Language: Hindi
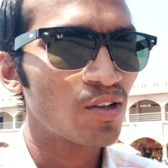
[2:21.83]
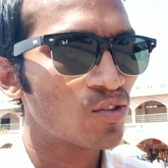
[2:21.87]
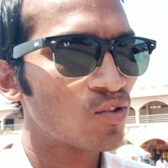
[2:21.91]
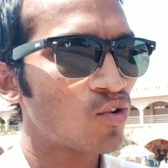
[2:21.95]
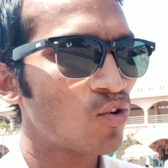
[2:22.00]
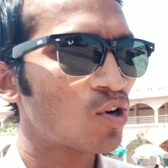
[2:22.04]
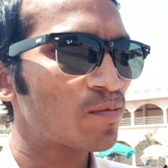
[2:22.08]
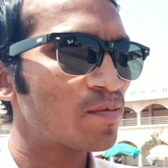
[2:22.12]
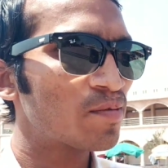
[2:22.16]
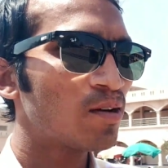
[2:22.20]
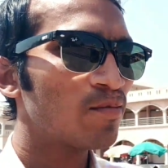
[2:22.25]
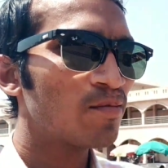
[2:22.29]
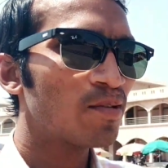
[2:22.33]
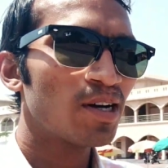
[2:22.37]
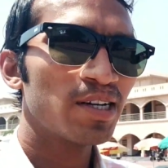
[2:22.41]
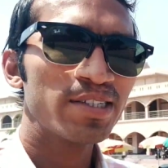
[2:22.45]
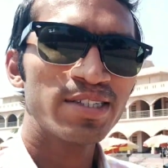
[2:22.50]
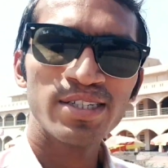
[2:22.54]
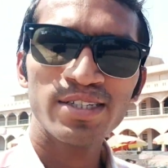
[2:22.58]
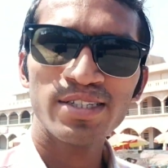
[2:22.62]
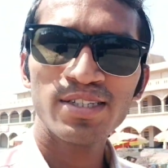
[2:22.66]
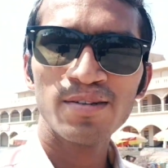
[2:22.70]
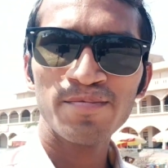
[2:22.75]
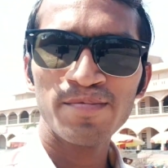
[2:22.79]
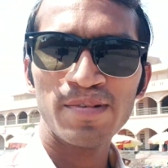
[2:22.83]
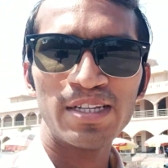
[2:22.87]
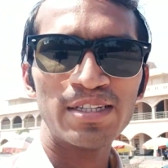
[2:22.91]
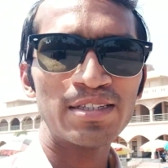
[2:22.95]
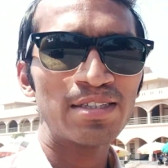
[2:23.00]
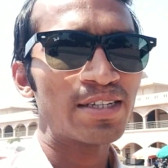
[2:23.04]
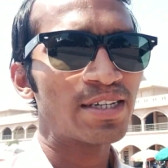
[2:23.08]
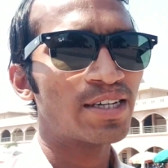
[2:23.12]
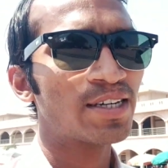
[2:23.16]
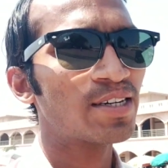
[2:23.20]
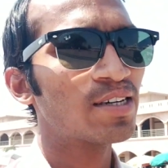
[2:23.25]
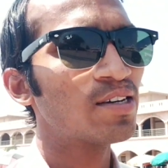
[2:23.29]
तो और भी हम अच्छे अच्छे
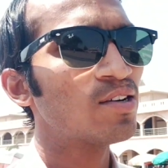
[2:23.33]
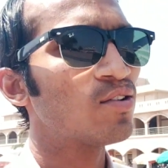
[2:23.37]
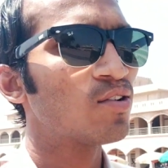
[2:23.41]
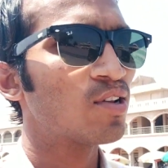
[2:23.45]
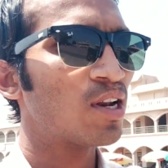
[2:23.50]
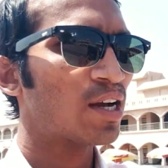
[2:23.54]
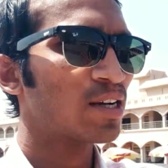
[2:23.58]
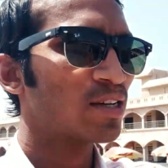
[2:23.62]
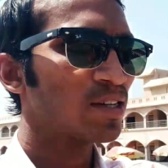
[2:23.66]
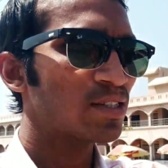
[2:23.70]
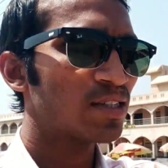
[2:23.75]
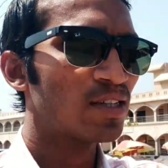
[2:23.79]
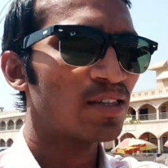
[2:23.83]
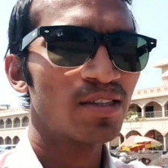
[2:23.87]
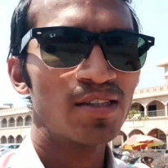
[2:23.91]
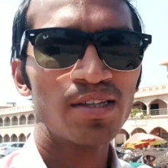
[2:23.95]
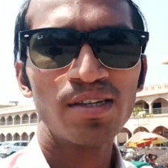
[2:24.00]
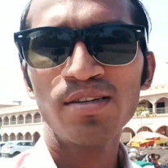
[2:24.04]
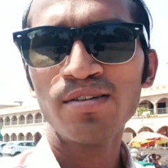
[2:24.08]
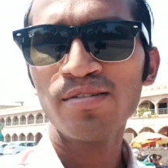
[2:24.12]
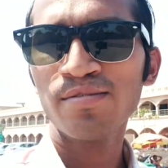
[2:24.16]
प्लेस देखेंगे और आगे चलते